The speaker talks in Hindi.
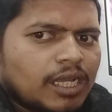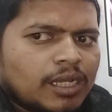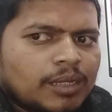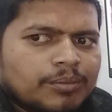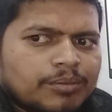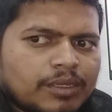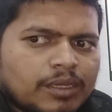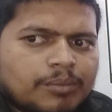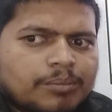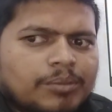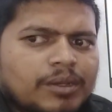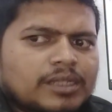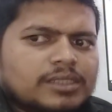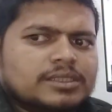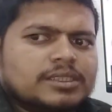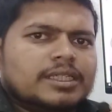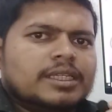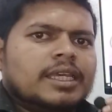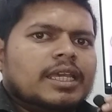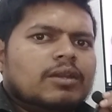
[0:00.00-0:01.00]
आपके
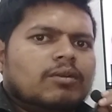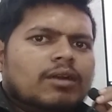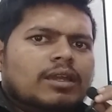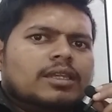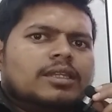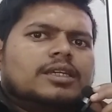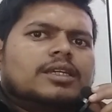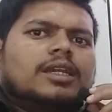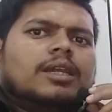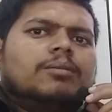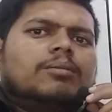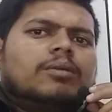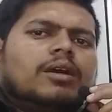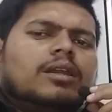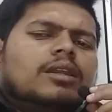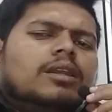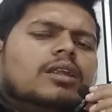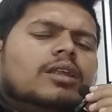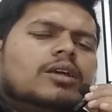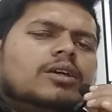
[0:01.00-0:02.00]
पास ये वाली
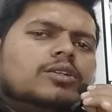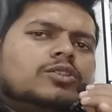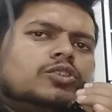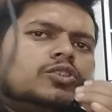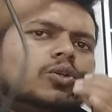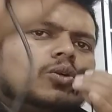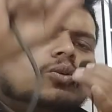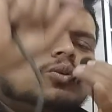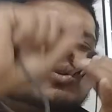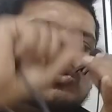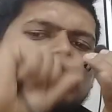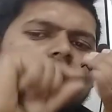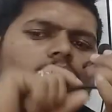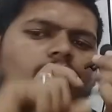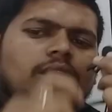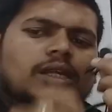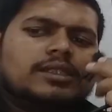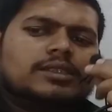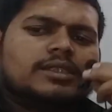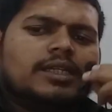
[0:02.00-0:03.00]
केबल ज़रूर
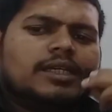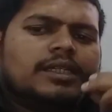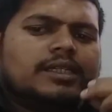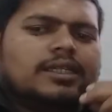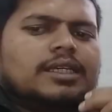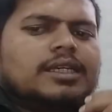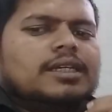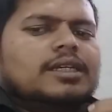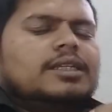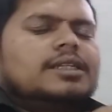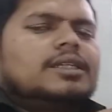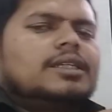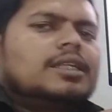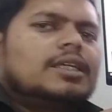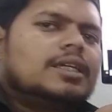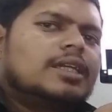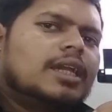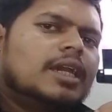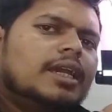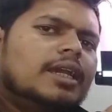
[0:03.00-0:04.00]
होना चाहिए
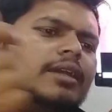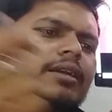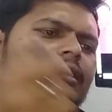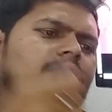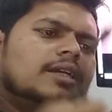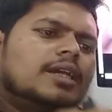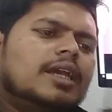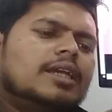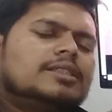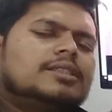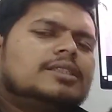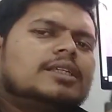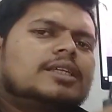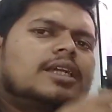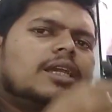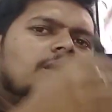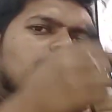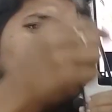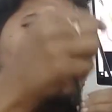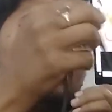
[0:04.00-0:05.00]
ठीक है ऐसी
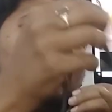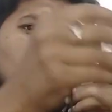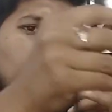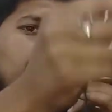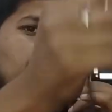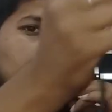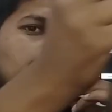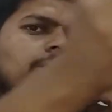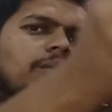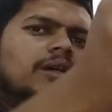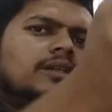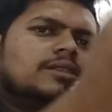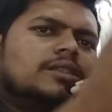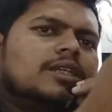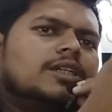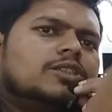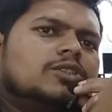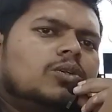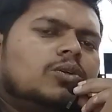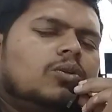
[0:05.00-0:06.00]
केबल आपके पास
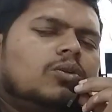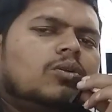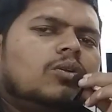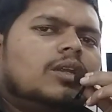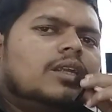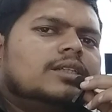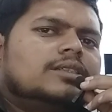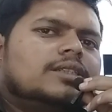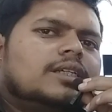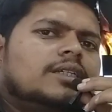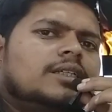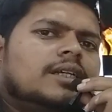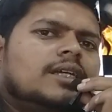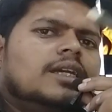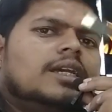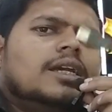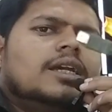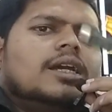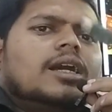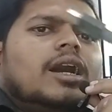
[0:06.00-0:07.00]
एक ज़रूर होना
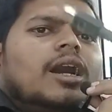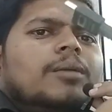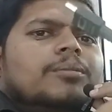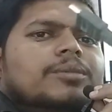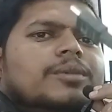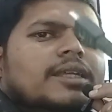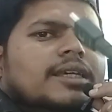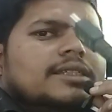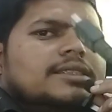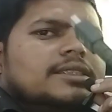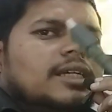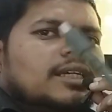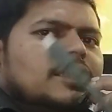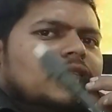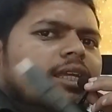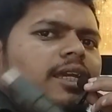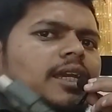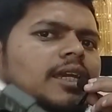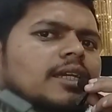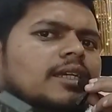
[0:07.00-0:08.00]
चाहिए आप देख
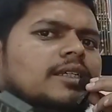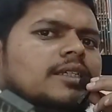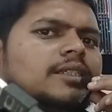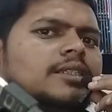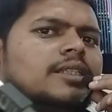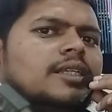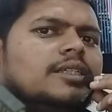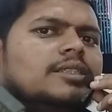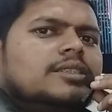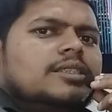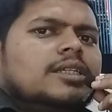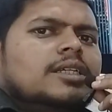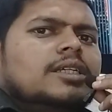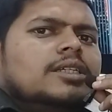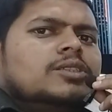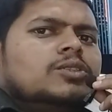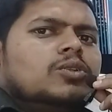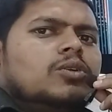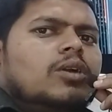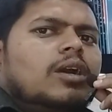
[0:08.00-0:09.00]
सकते हैं इधर से
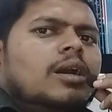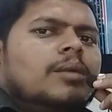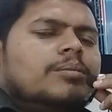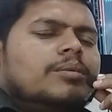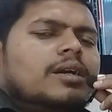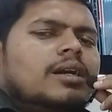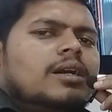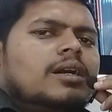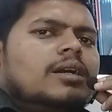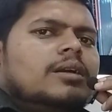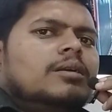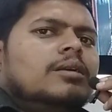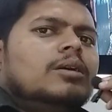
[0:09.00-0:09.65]
जो आपका